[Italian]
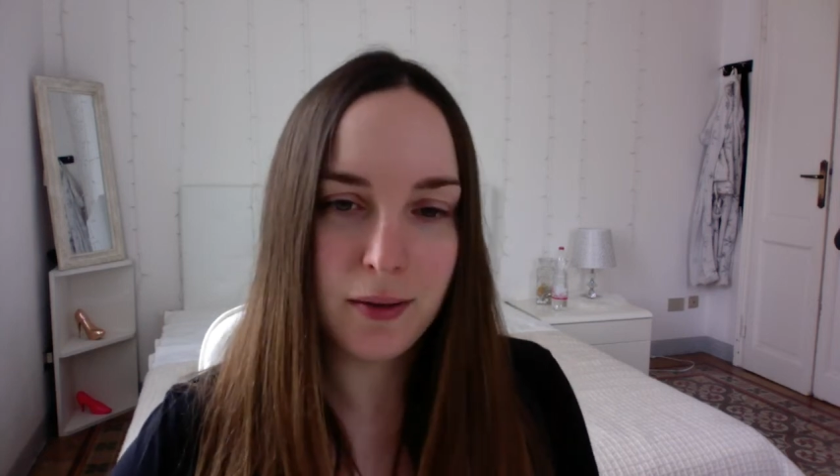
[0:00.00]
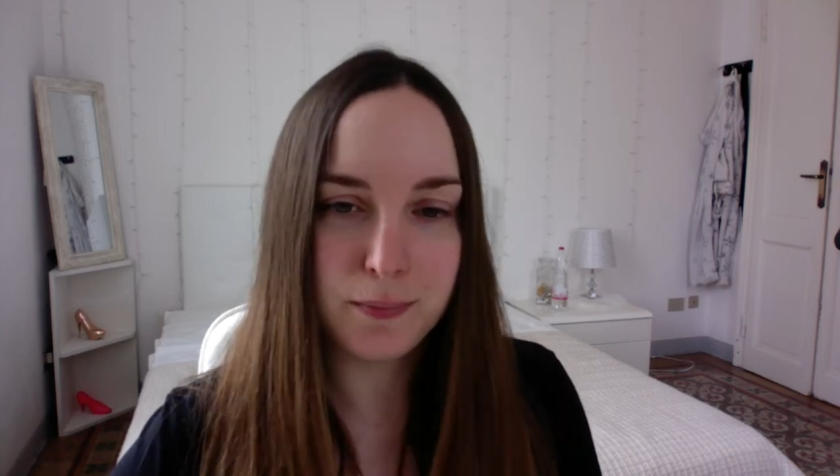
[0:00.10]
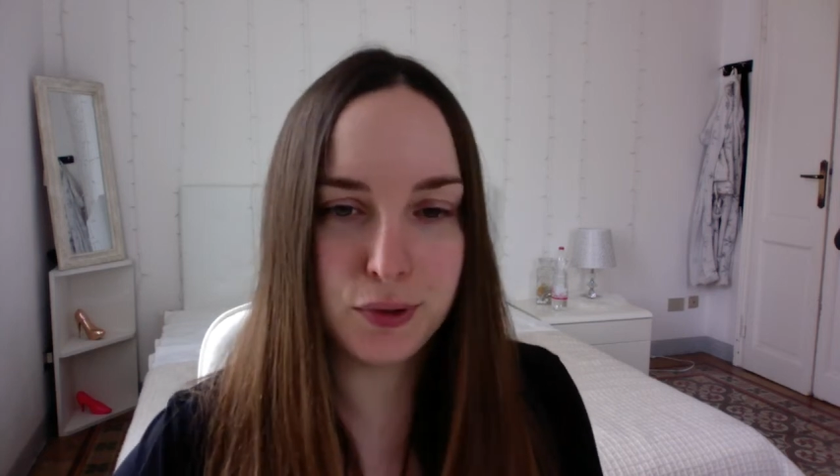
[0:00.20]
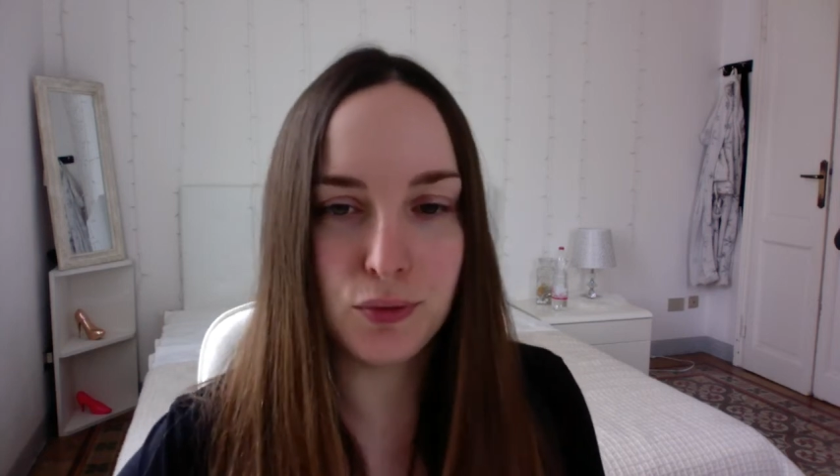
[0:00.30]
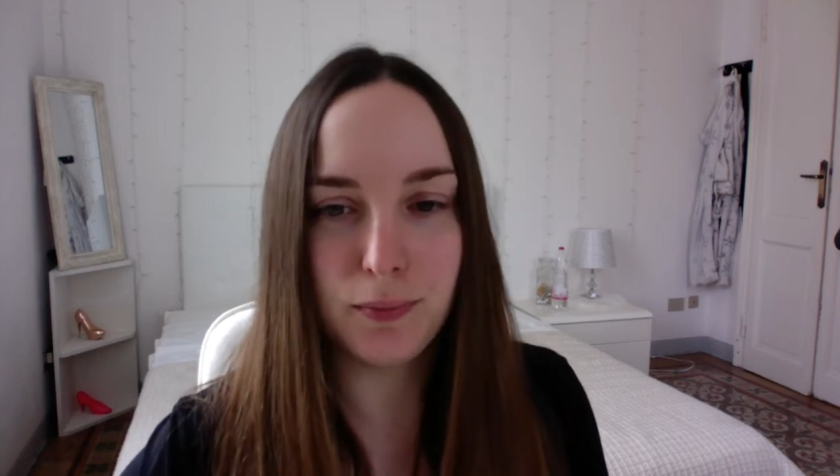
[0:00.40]

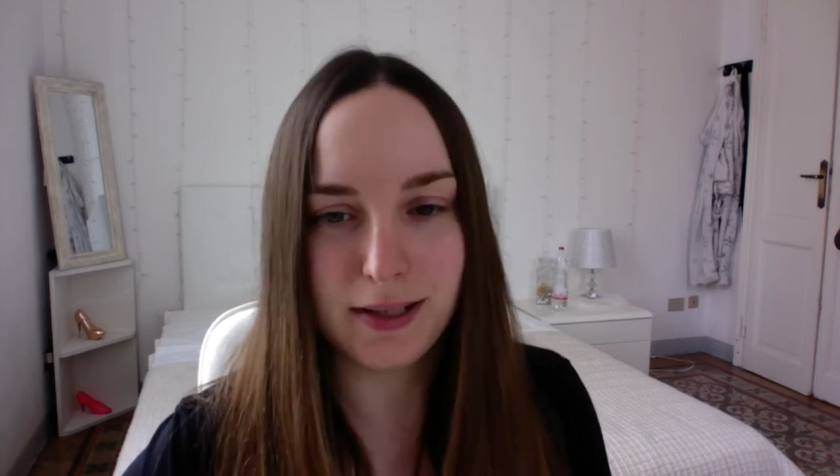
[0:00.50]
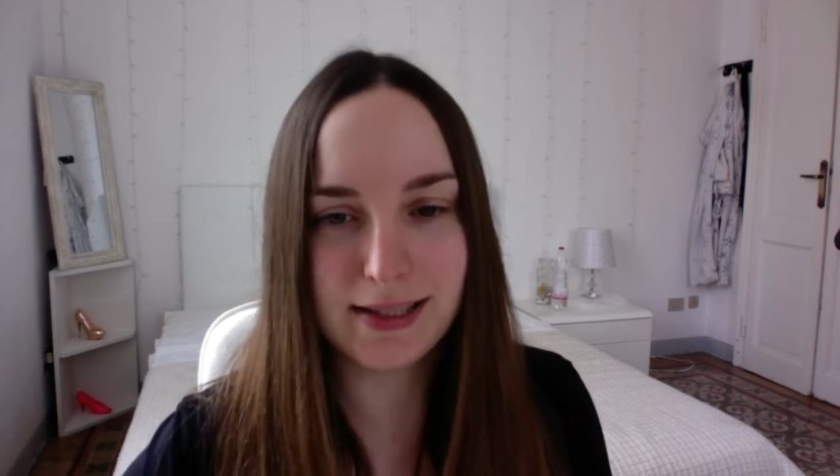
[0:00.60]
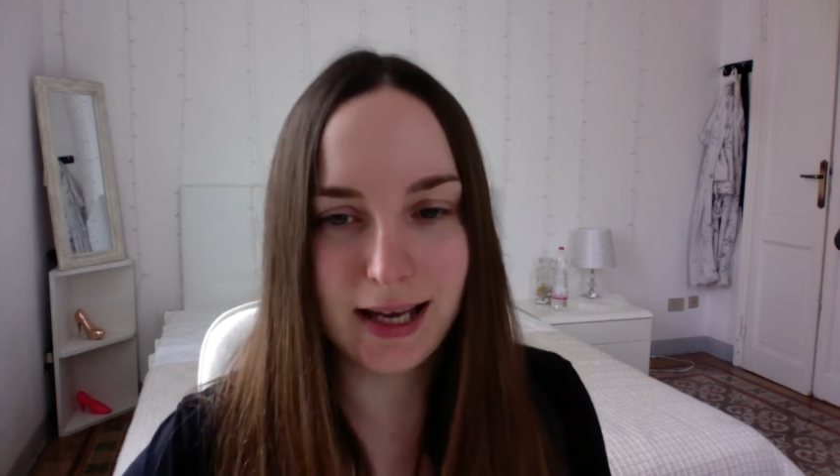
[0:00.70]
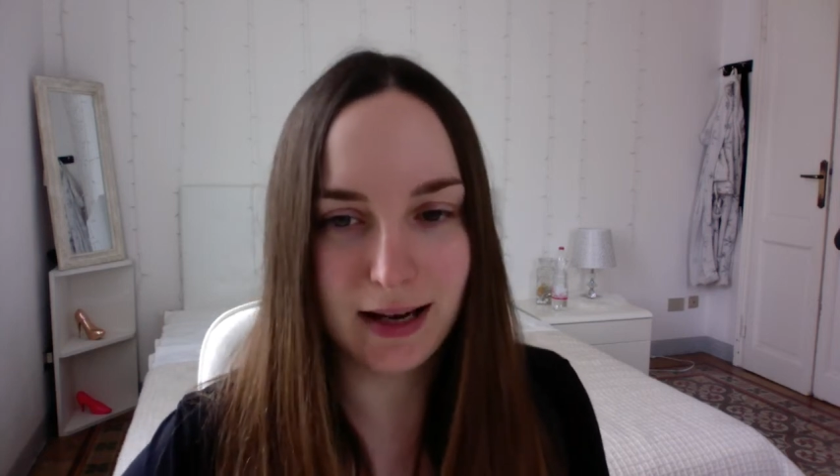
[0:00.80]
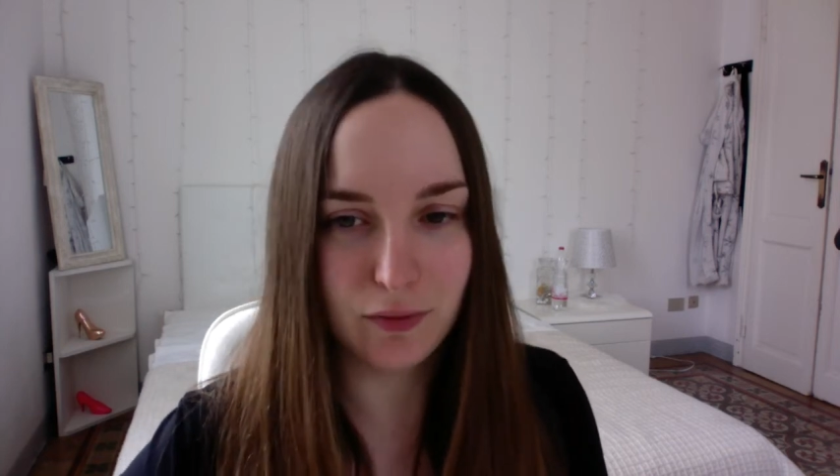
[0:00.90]
più
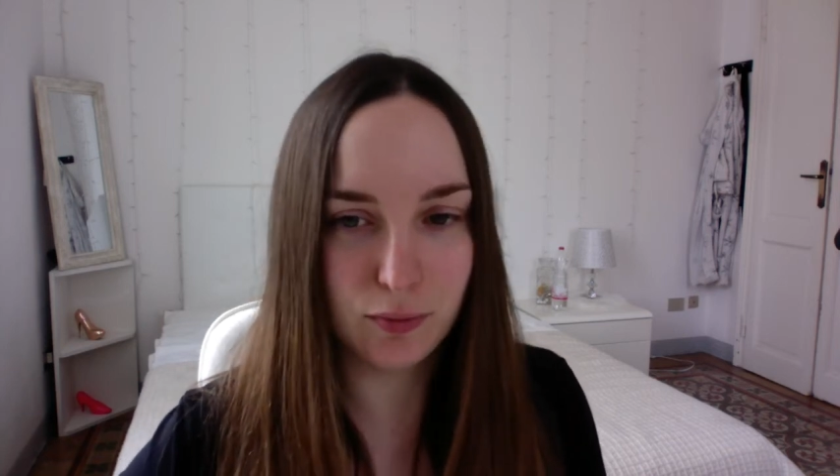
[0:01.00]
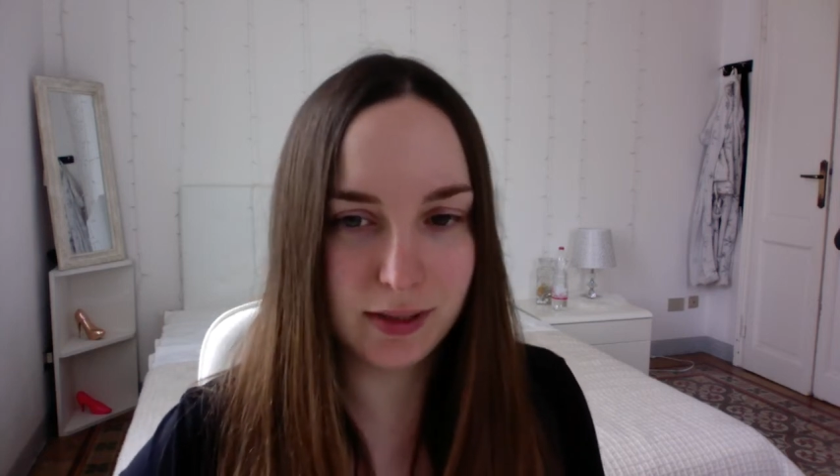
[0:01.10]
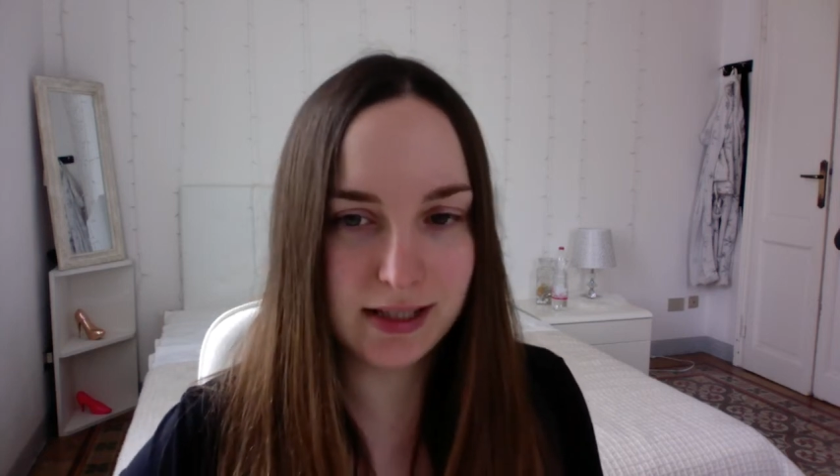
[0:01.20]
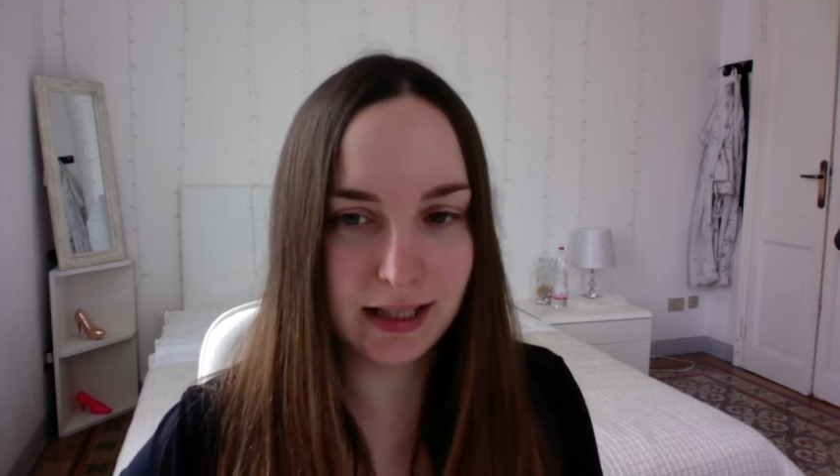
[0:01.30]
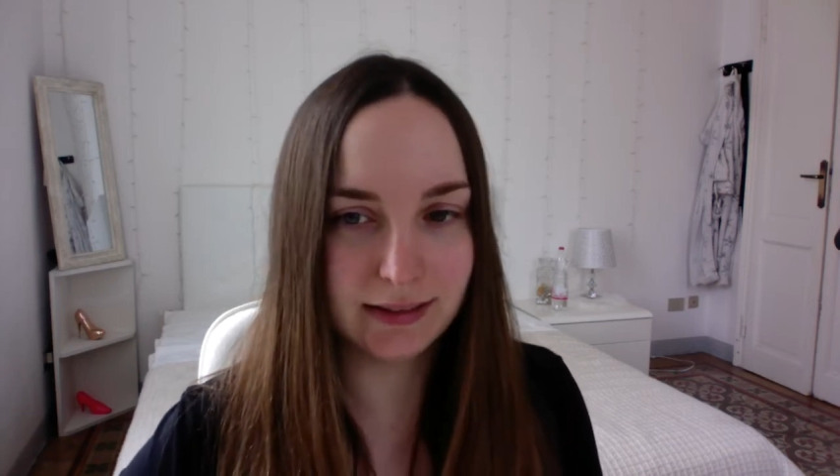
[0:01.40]
mascara
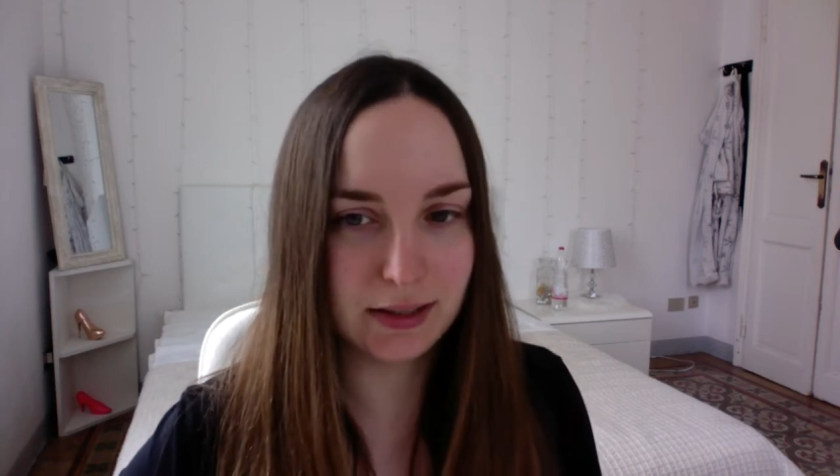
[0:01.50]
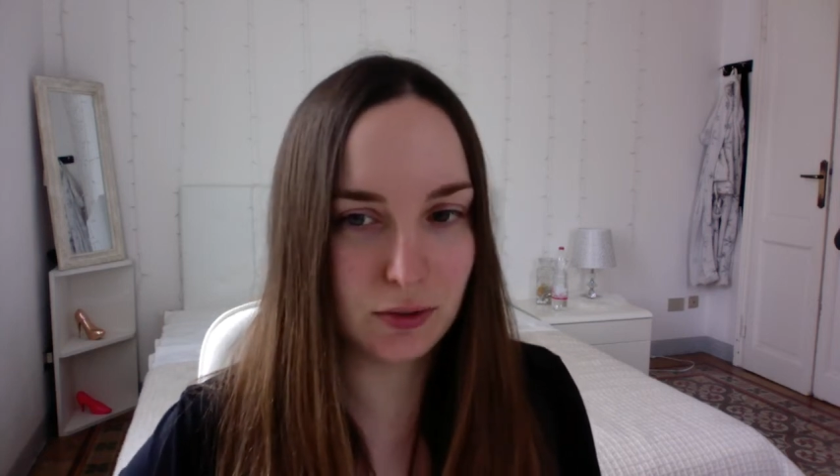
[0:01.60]
volumizzante